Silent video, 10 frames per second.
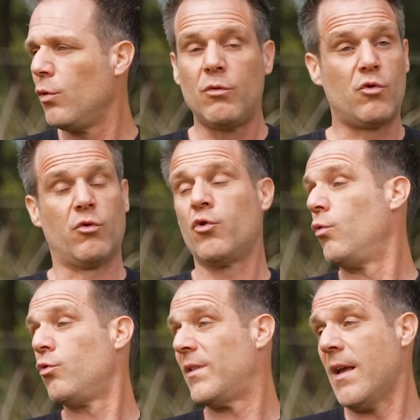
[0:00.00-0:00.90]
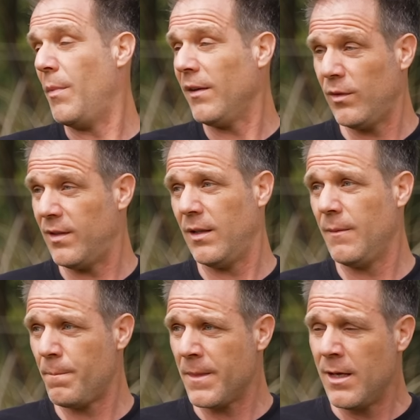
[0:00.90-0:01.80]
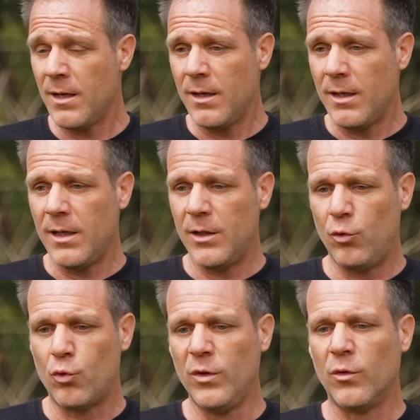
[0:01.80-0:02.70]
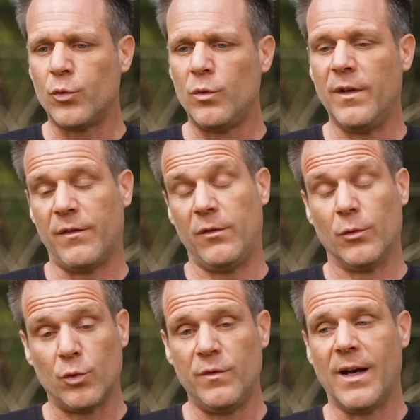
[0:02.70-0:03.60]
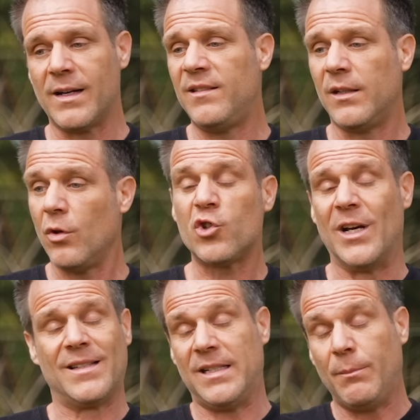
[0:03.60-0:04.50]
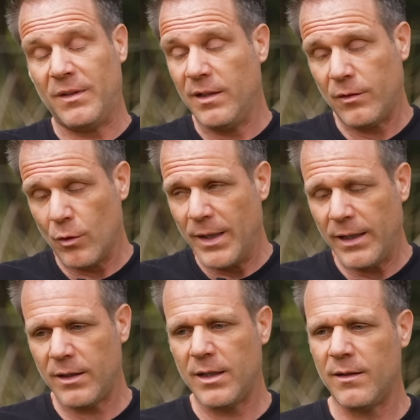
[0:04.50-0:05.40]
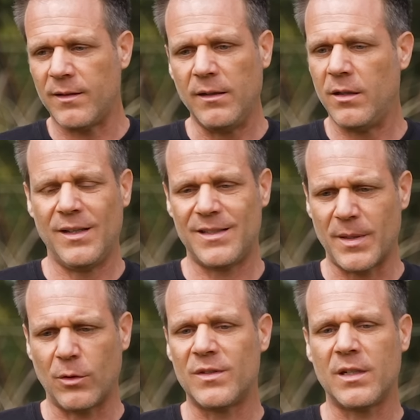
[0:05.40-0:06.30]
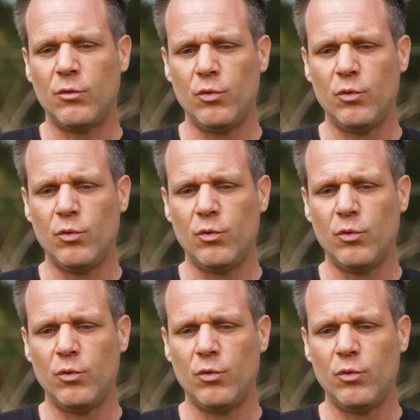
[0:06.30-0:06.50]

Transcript: le truc, je ne savais pas ce que c'était. Et du coup, ils ont trouvé, enfin, ils ont trouvé un réalisateur. J'ai accepté ce mec, et ça a été une expérience très